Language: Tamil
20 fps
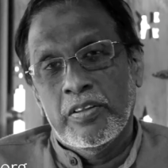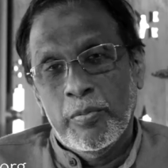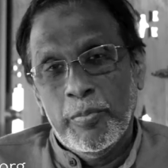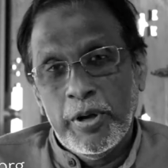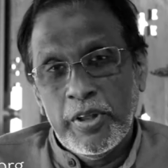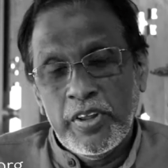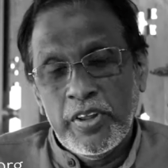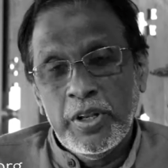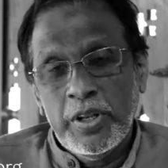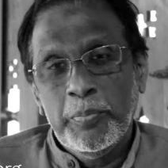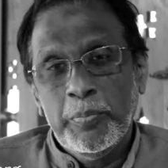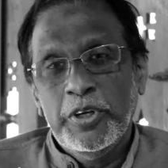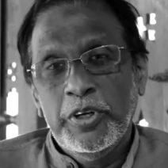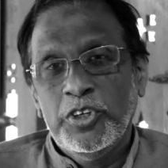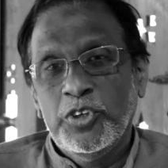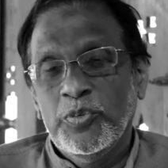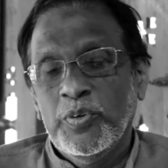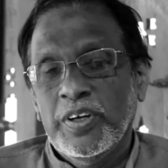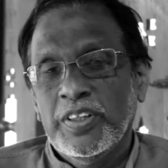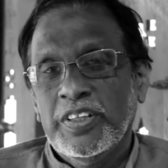சமாதான
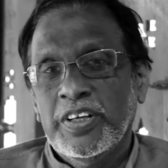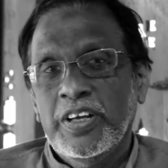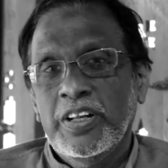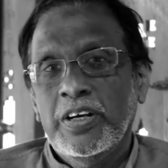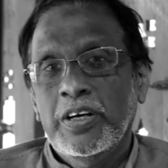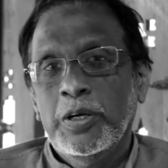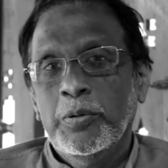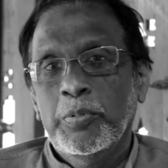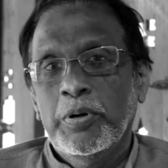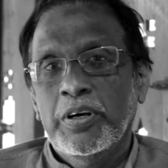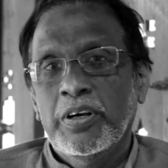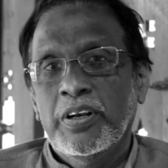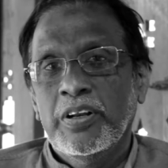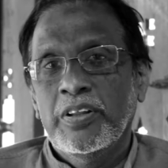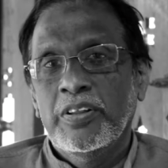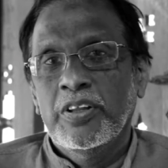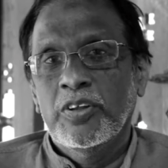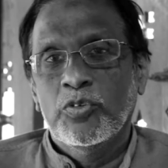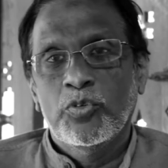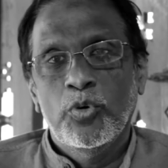பேச்சுவார்த்தையில்
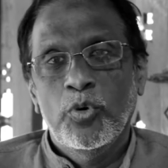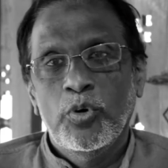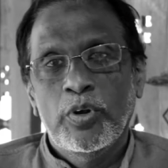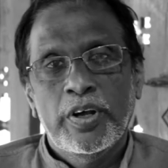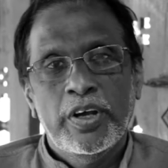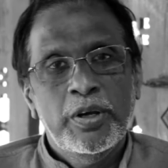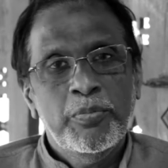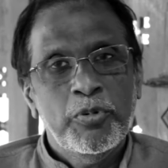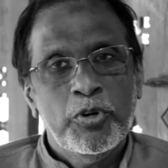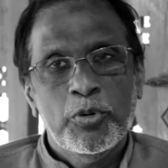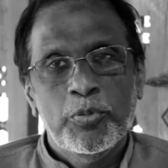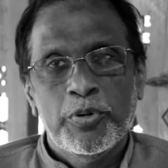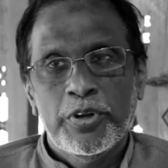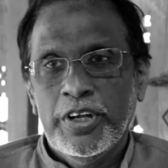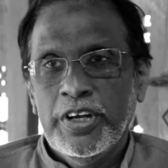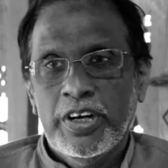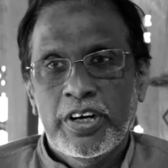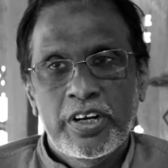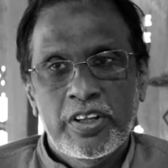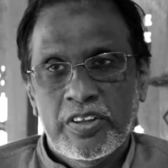ஈடுபட்டிருந்த சொல்கையும் ஒரு
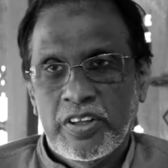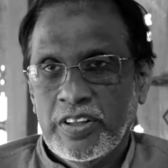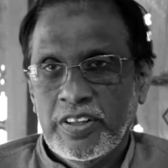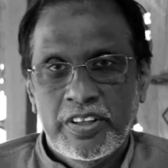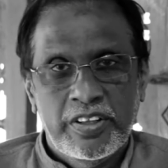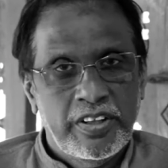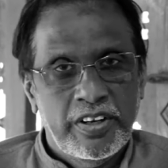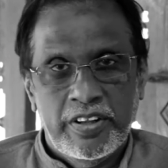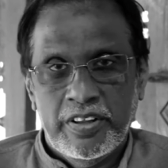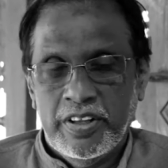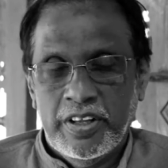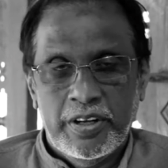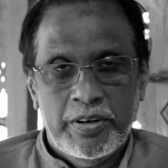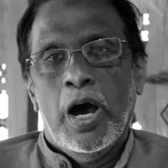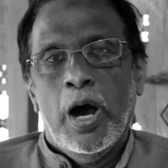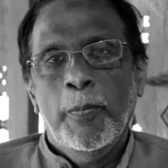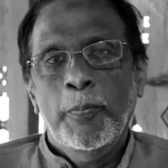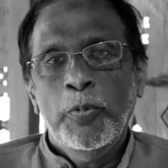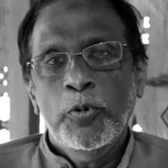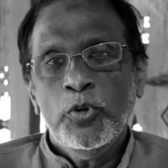முறை எங்களை சந்தித்திருந்தேன்
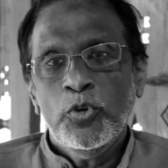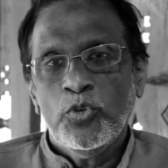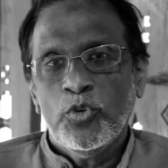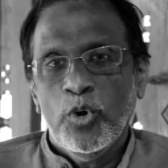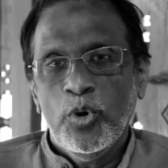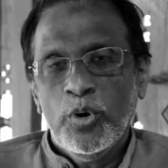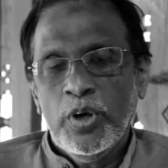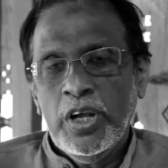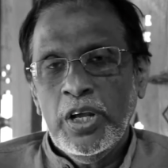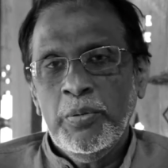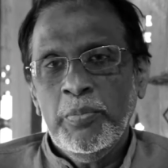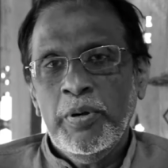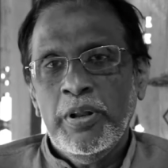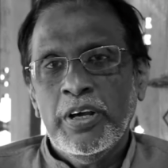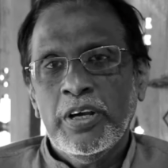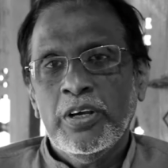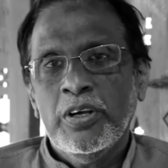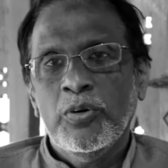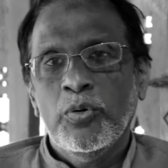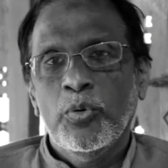அப்போது சொல்கையும்
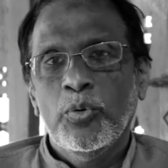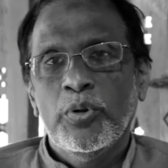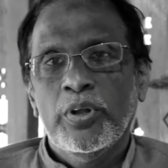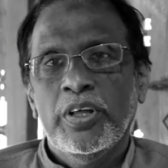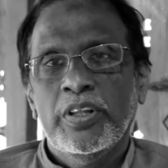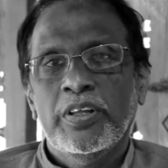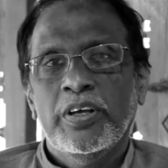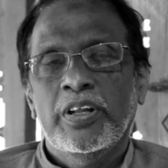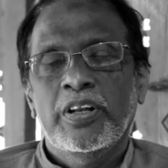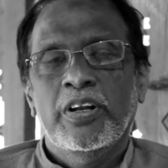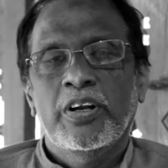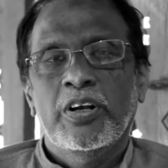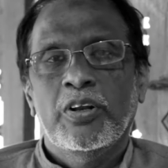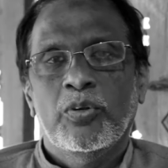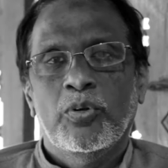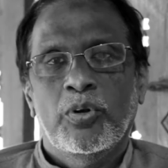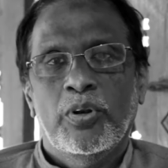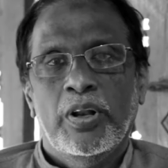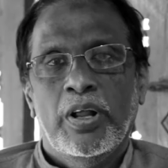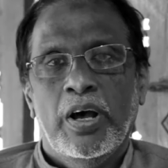எனக்கு கூறியது
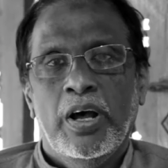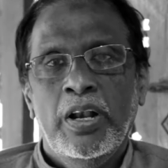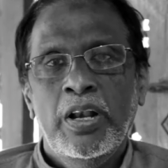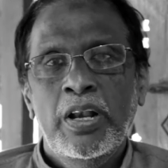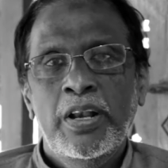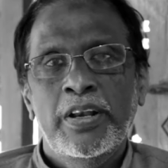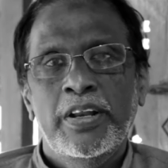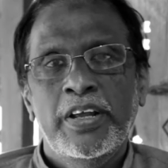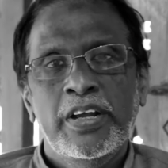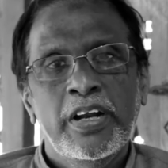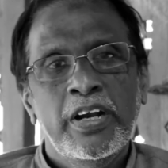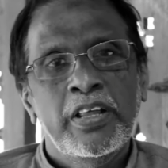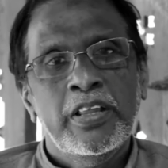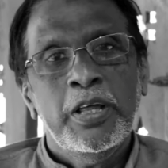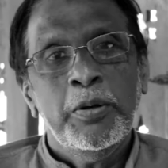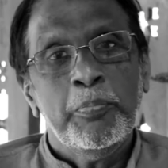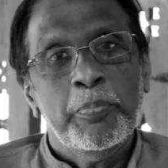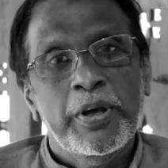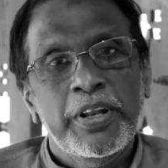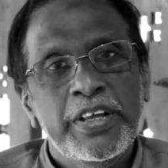என்னென்று சொன்னால் நீங்கள்
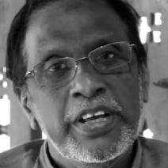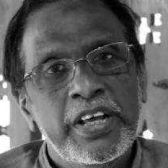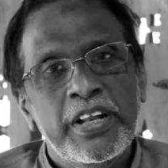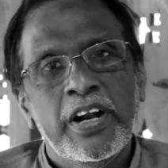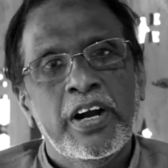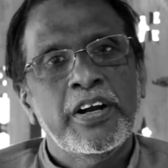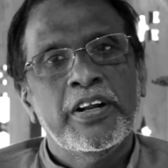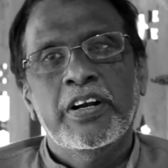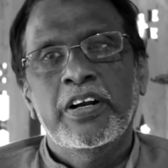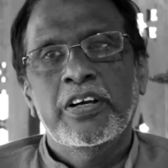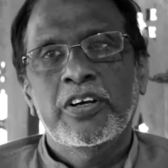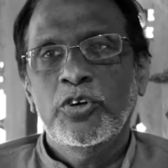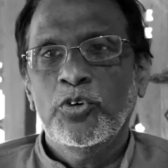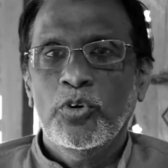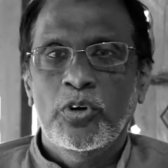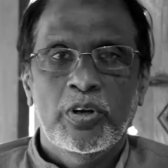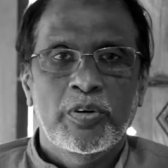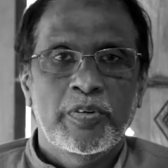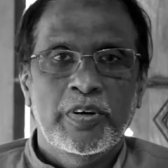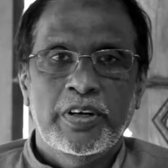இதை பெரிய நாடுகளுக்கு
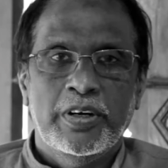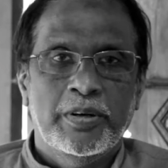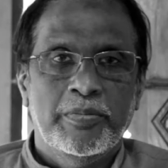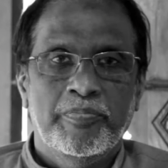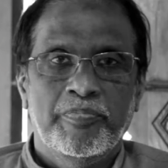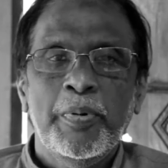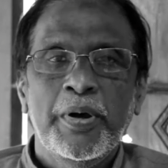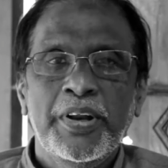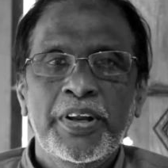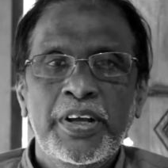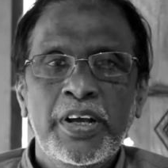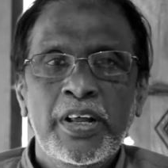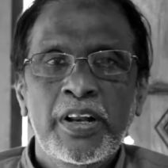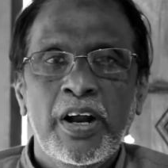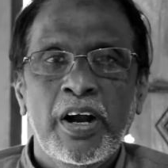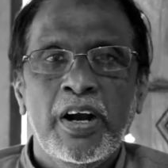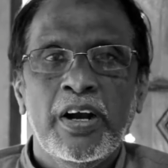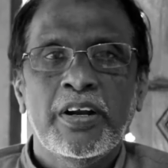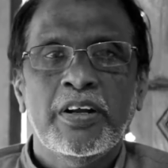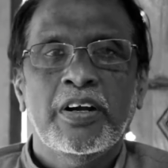சொல்ல வேண்டும் பெரிய
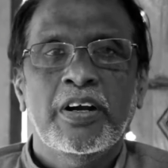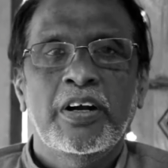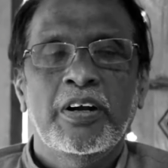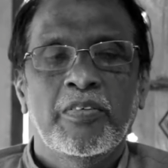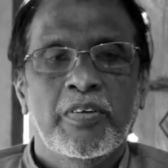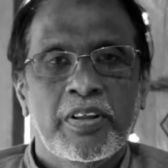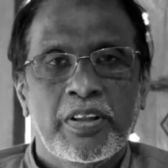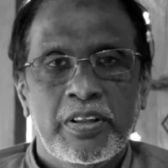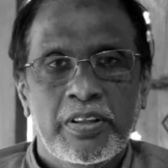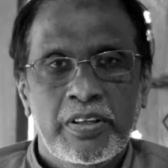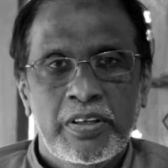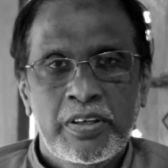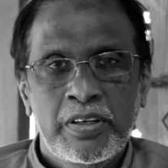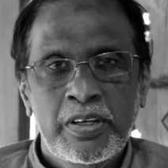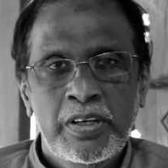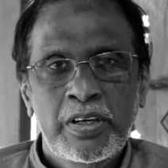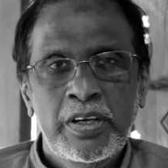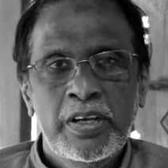நாடுகள் வந்து